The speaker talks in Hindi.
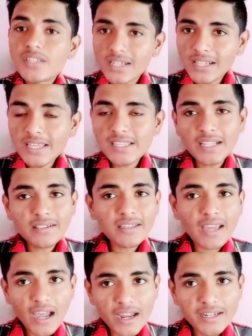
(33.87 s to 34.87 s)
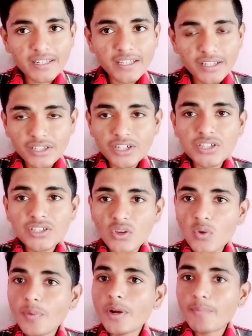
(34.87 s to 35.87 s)
चले चलते हाइट इंक्रीज
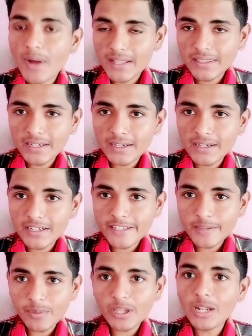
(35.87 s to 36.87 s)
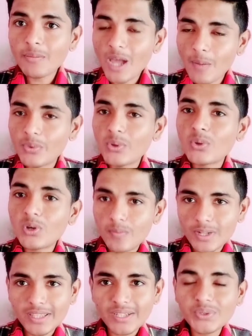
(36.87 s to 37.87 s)
के ऊपर बातें करने से पहले मैं आप लोग को
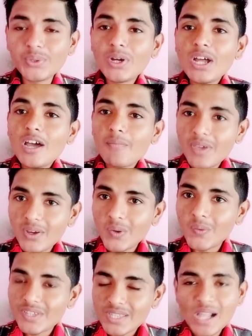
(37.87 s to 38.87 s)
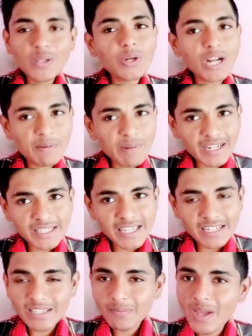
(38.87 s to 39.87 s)
बता दू मैं हूं विशाल और हमारे
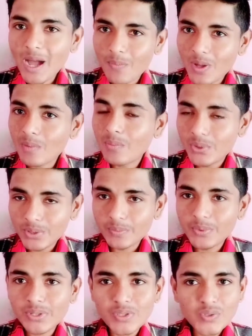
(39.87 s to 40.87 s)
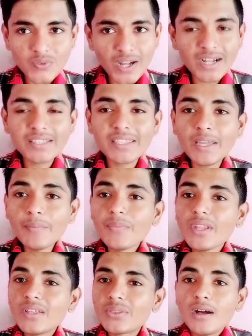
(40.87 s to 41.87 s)
चैनल में आपका बहुत बहुत स्वागत है
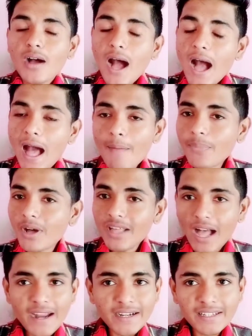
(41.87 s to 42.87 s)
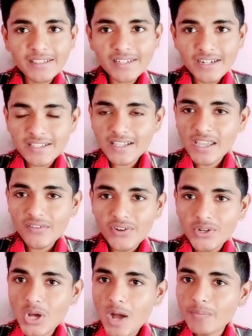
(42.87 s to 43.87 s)
आप हाइट इंक्रीज का ये
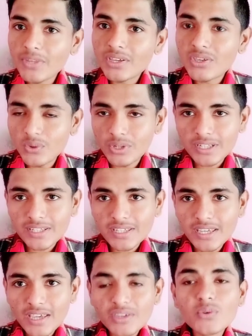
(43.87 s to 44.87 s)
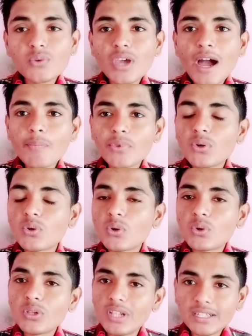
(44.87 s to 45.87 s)
वीडियो आपने क्यों टच किया है क्योंकि आप लोगों
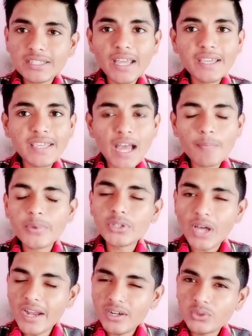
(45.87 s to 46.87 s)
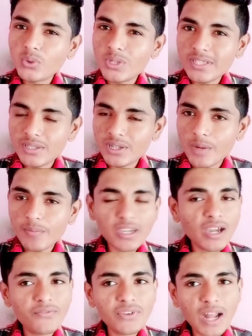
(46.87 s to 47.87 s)
को लगता है कि आपकी हाइट थोड़ी सी कम है
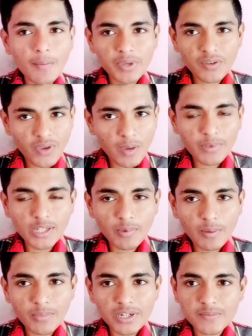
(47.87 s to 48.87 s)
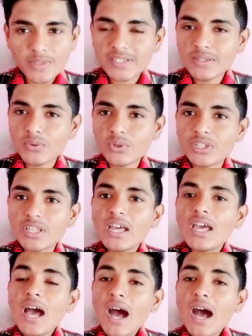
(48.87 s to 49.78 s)
या फिर आपके फैमिली मेंबर्स में से कोई की